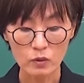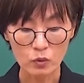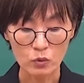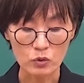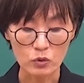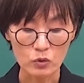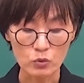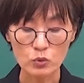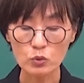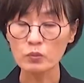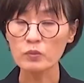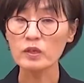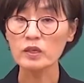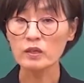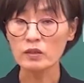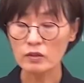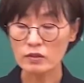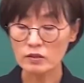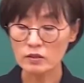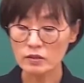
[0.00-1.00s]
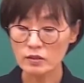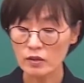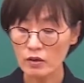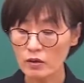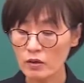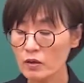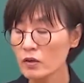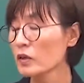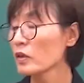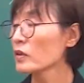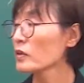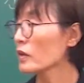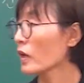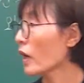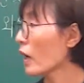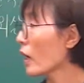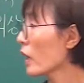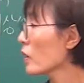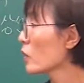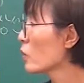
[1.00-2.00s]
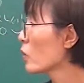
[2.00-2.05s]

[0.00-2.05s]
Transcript: 오늘 좀 길었지요? 자